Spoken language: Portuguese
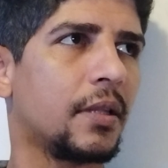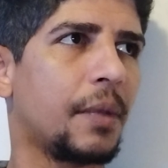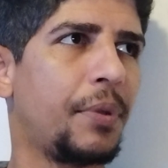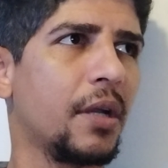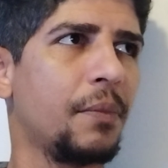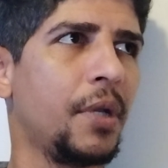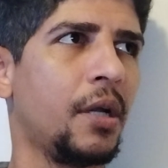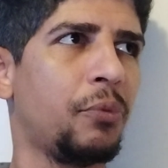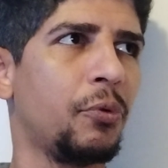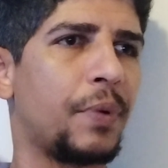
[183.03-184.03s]
T'as payé
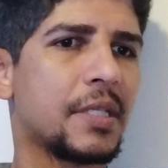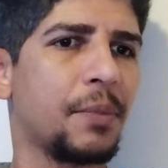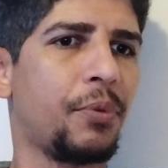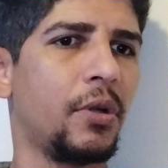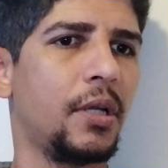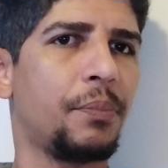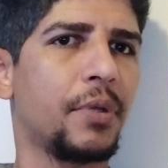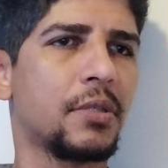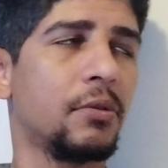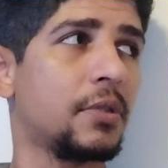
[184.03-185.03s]
combien pour le passaporte é, et a
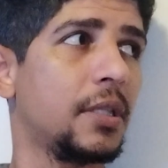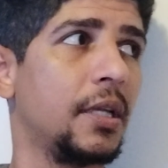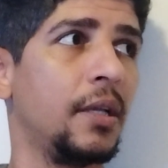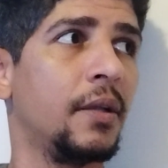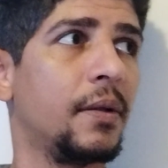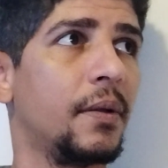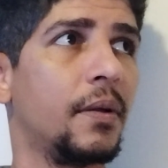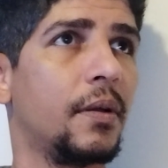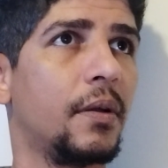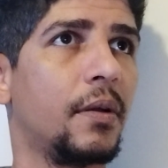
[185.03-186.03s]
pièce d'identité Non,
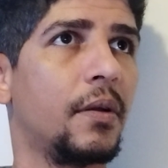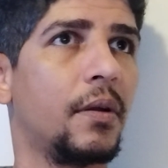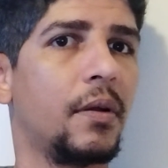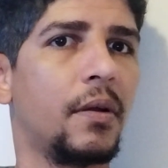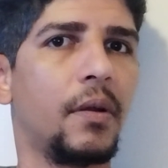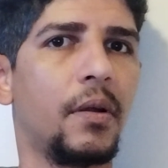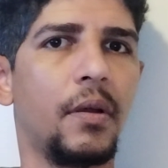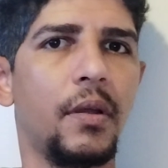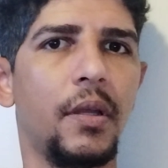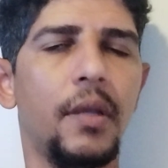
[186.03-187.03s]
la pièce d'identité
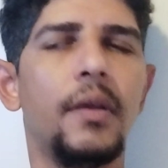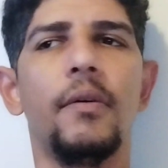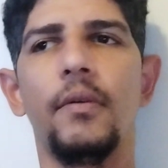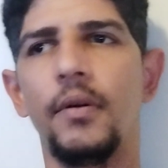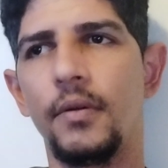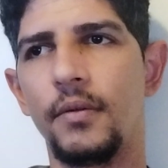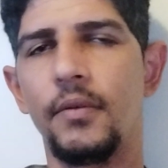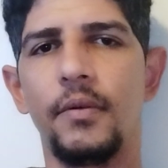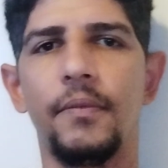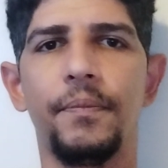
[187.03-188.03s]
c'est
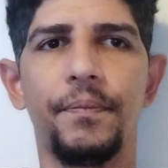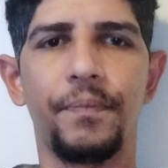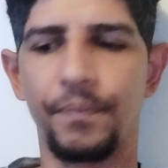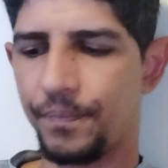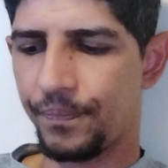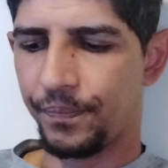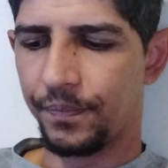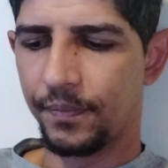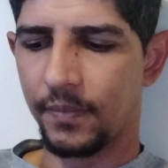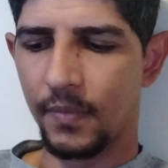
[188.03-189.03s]
é Et c'est juste le
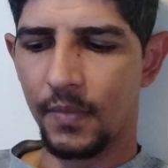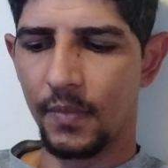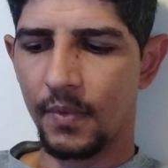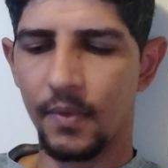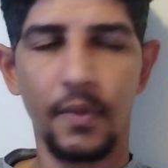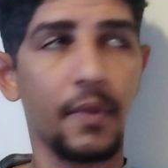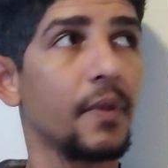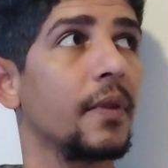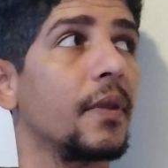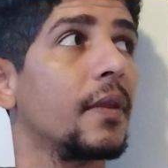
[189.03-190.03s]
passeport qui
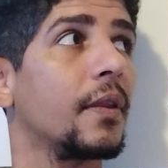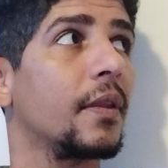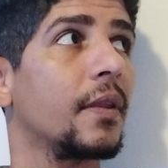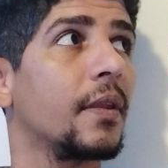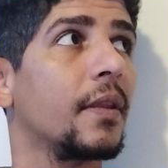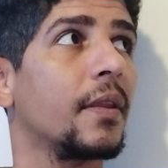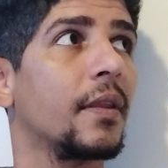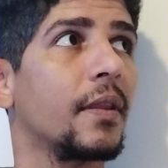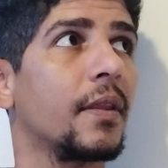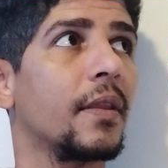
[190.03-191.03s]
a... Pour enfants
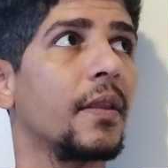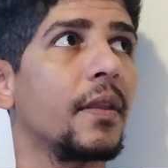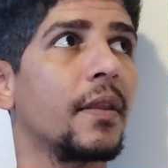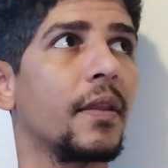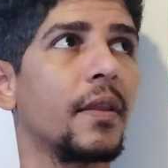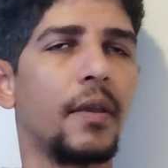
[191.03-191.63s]
é 17 euros.